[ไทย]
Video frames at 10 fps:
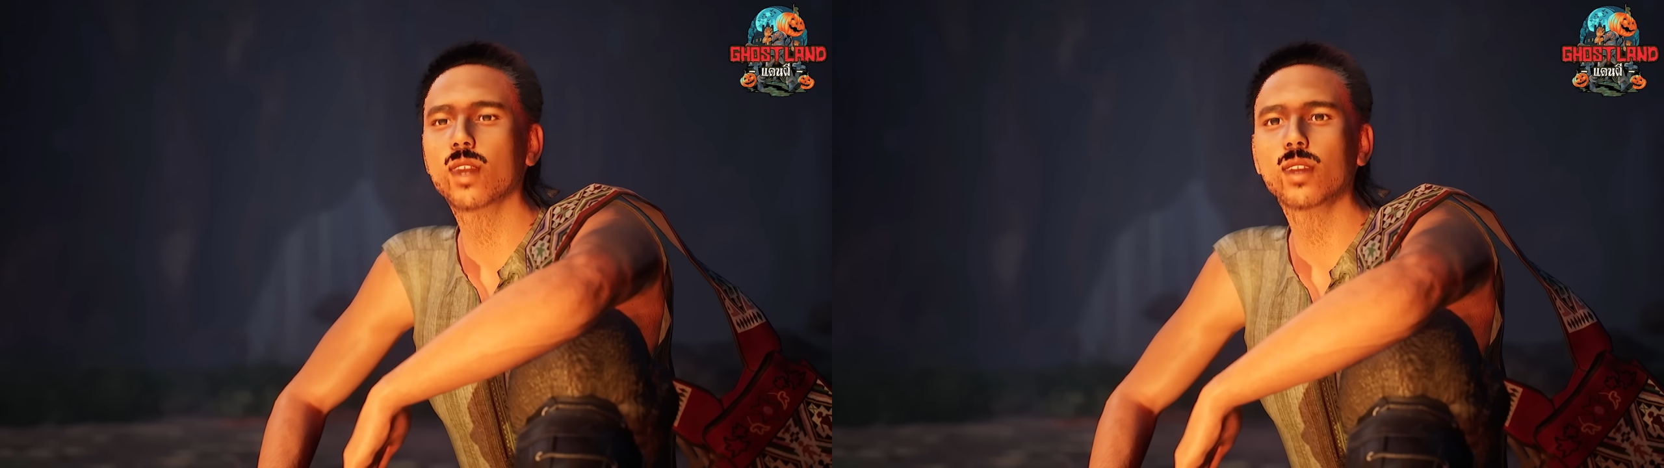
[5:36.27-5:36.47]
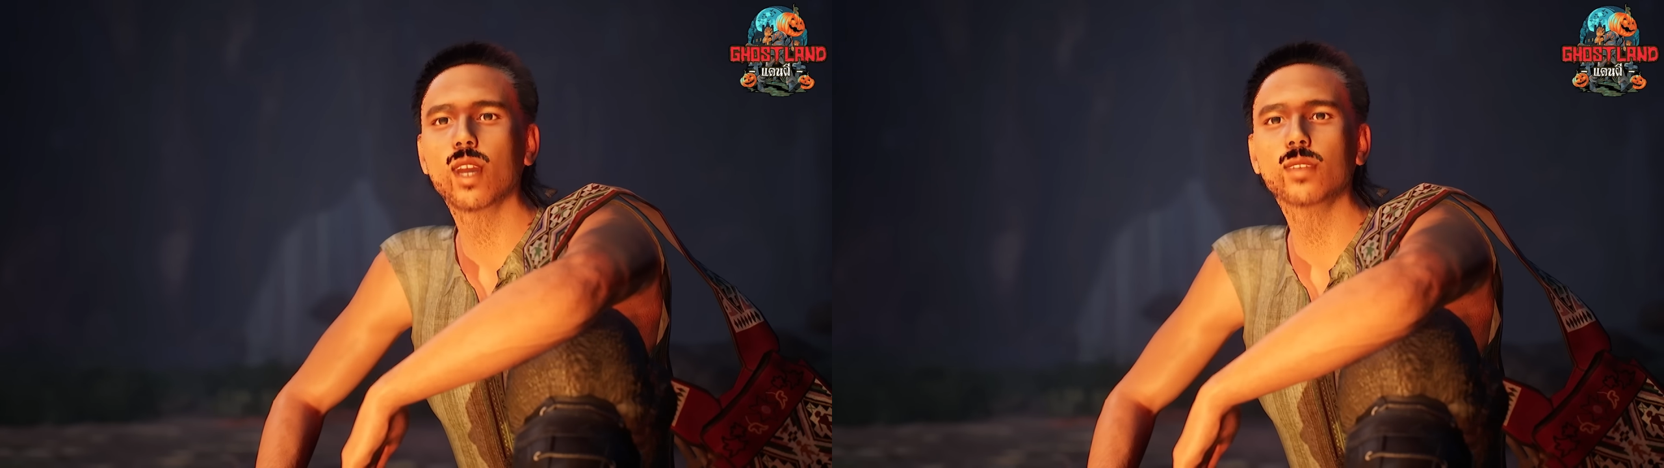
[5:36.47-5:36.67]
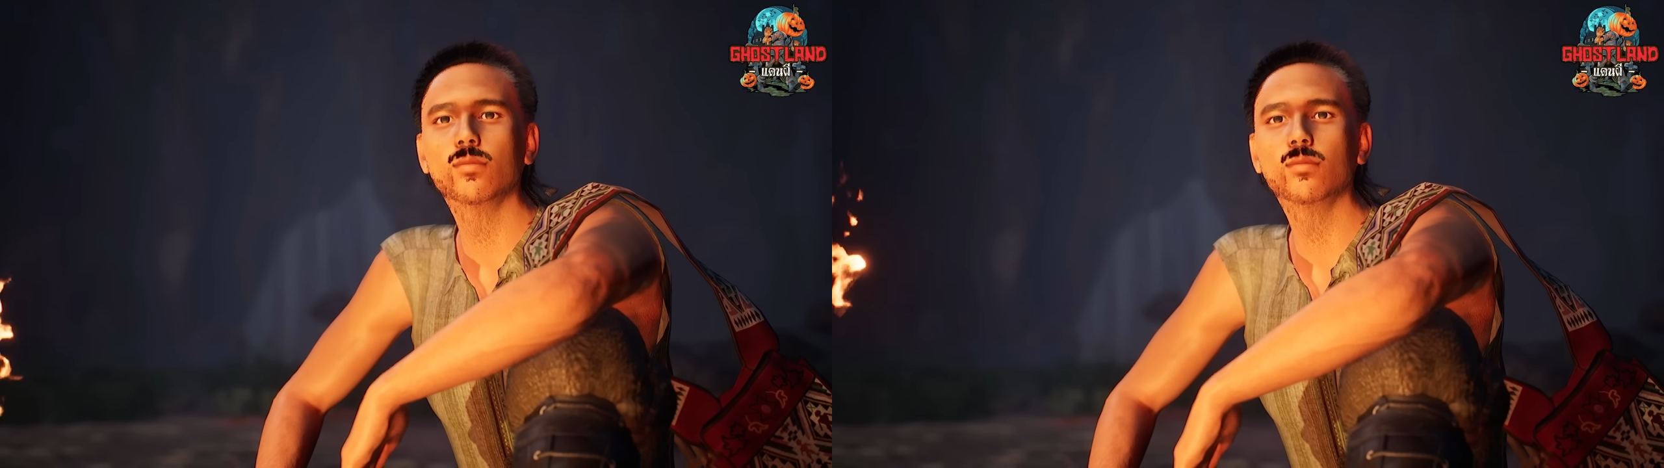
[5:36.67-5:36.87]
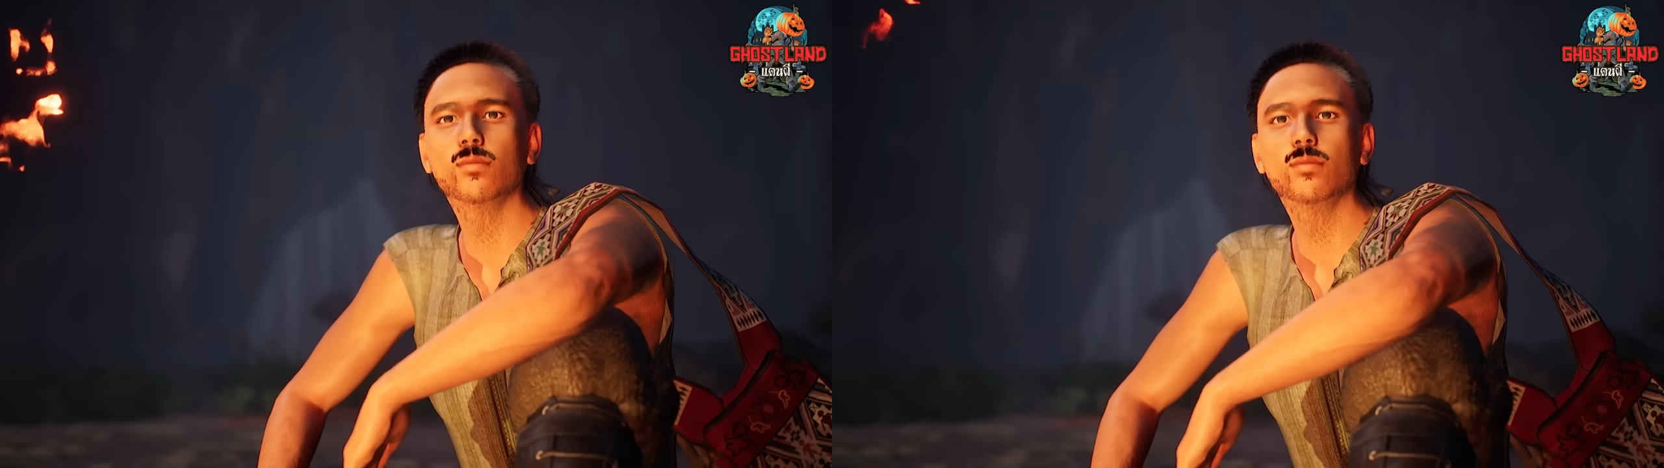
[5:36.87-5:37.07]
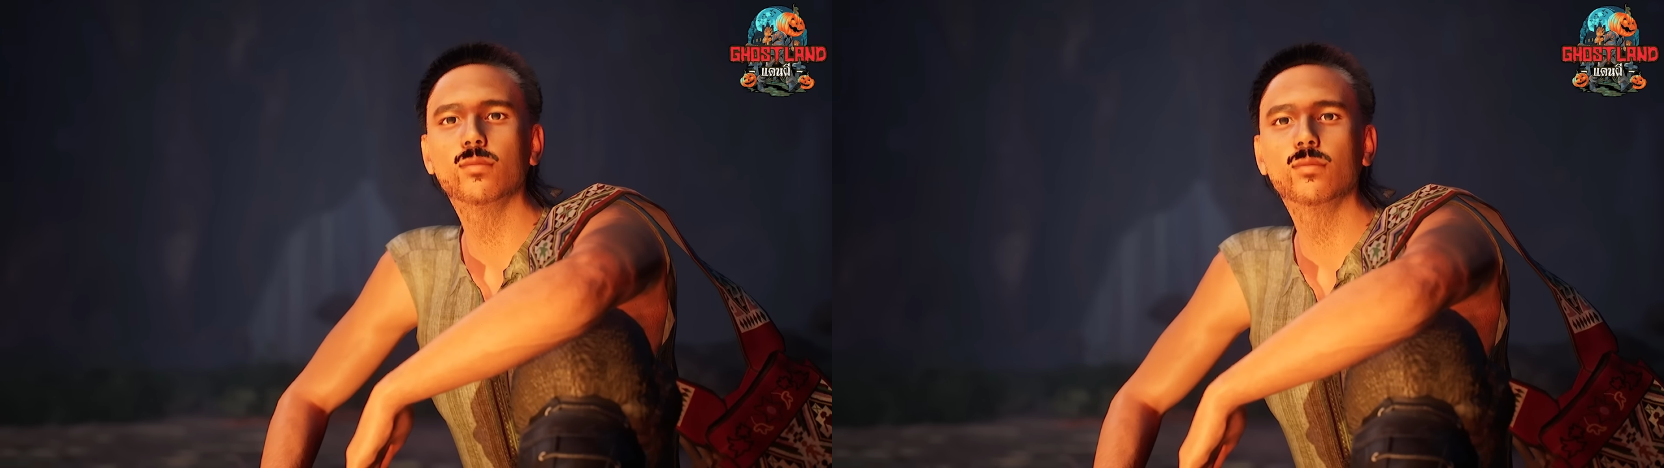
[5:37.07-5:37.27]
ไป
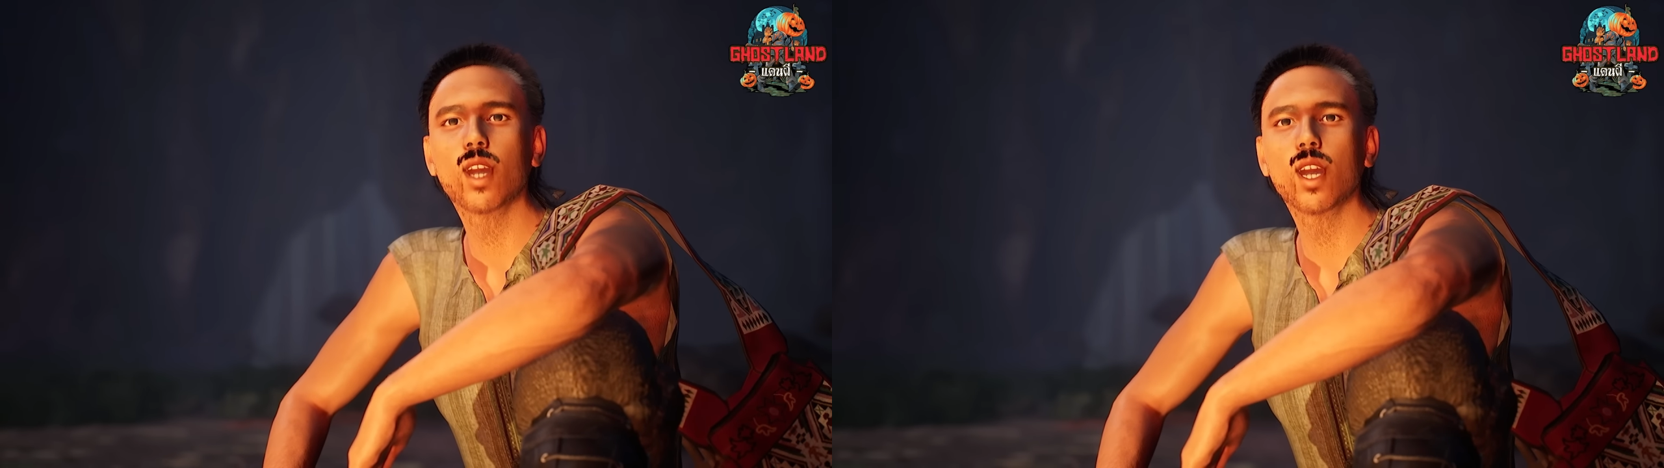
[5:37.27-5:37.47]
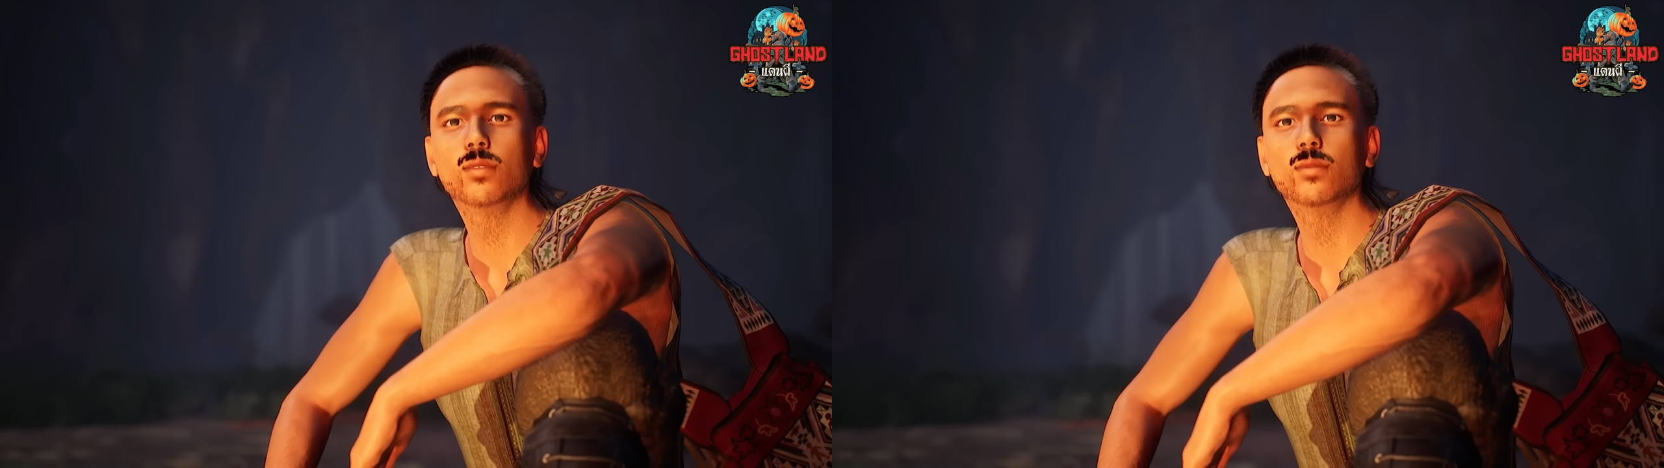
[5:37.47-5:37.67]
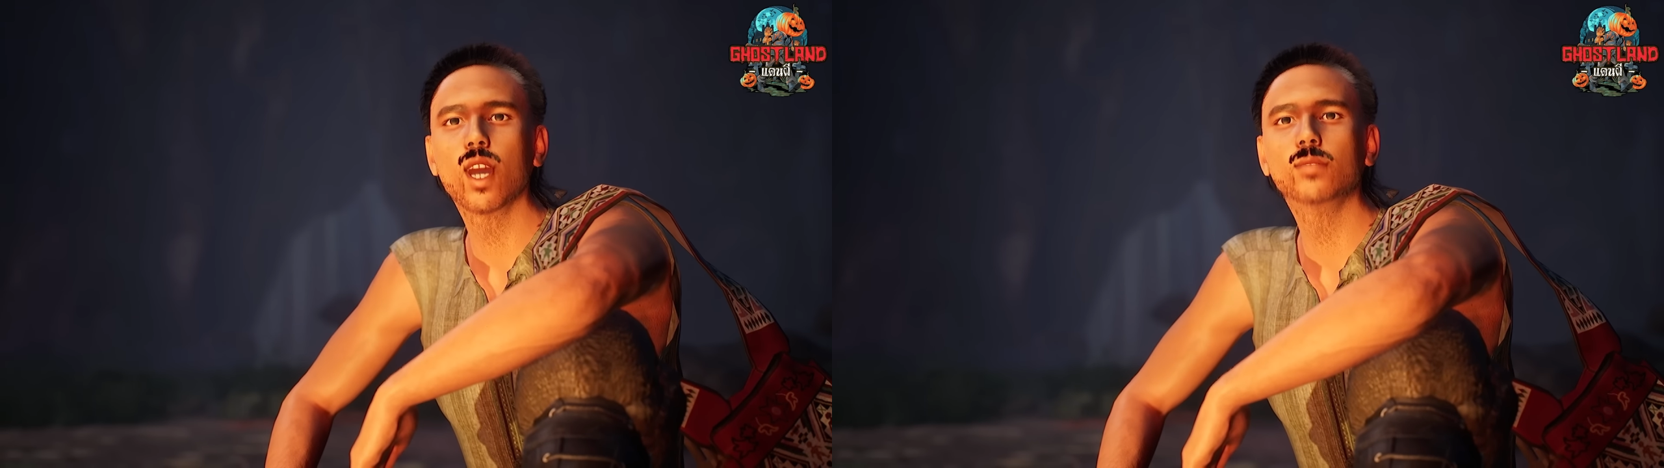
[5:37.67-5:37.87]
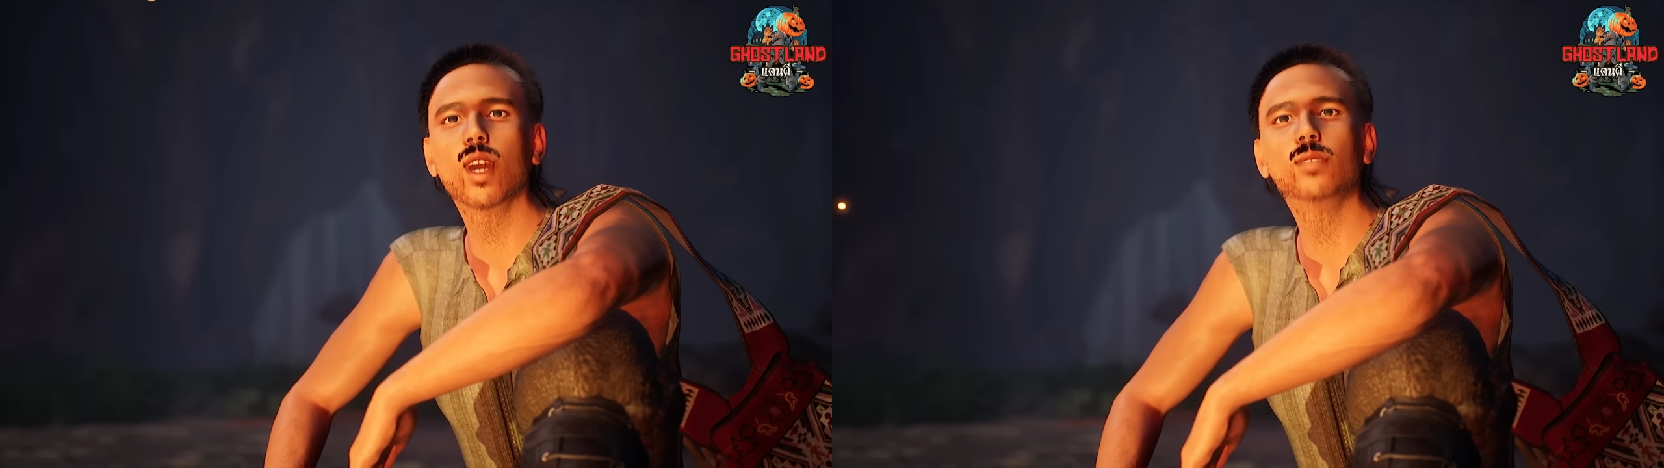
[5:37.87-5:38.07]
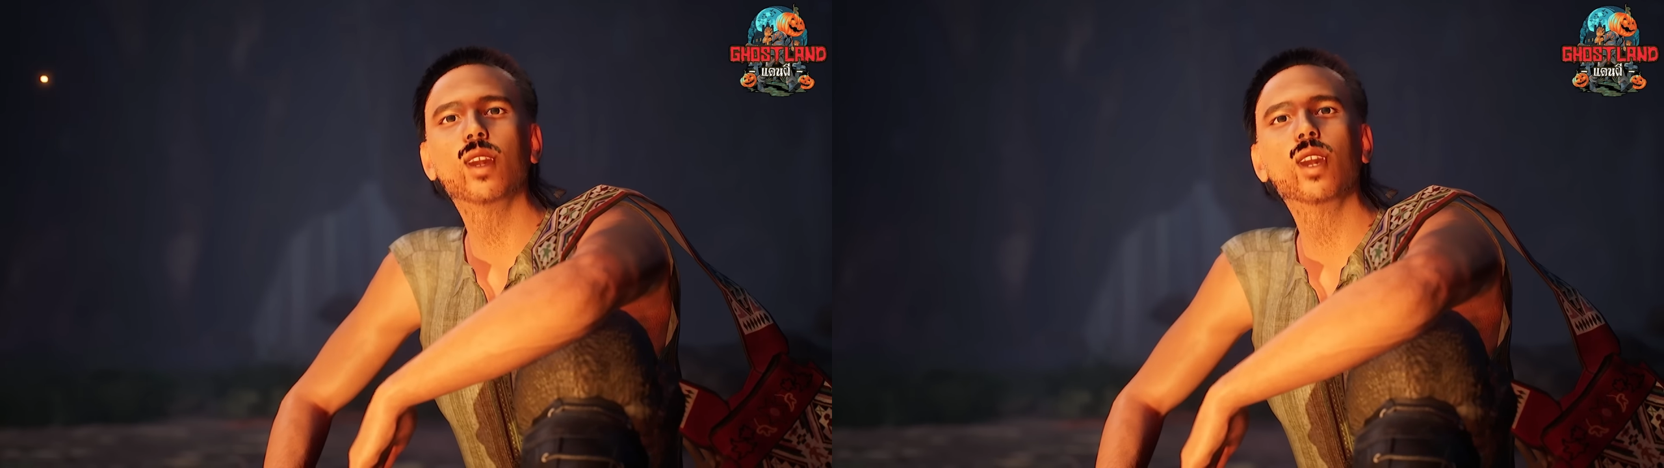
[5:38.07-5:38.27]
ว่าตัวเธอเป็
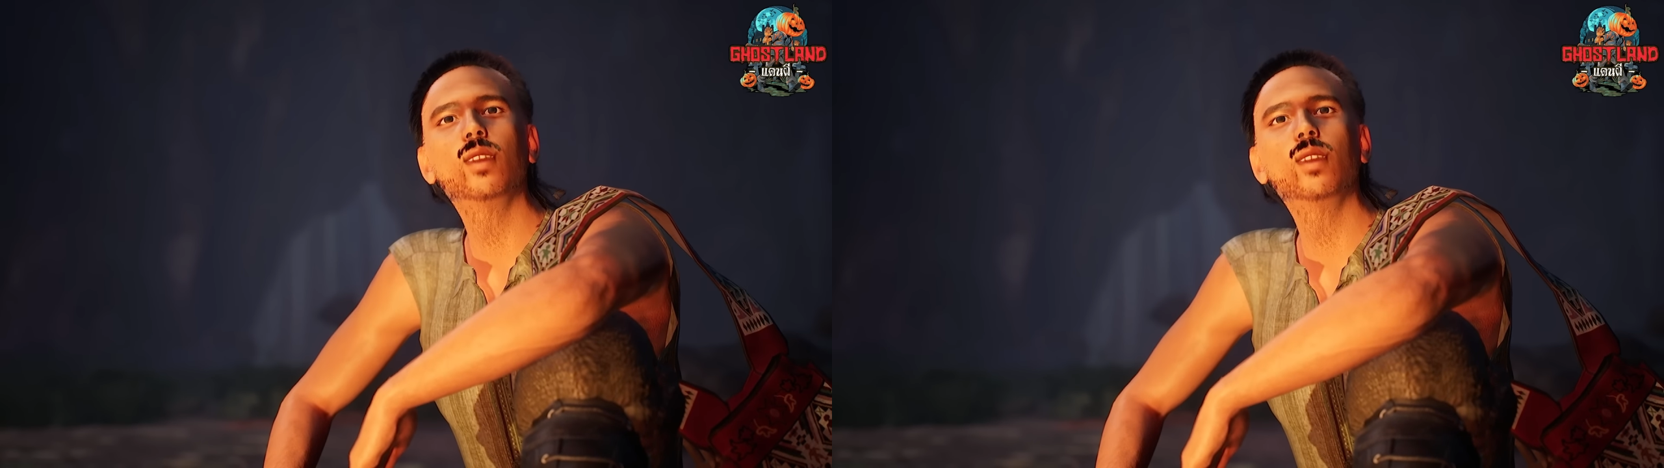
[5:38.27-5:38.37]
นใคร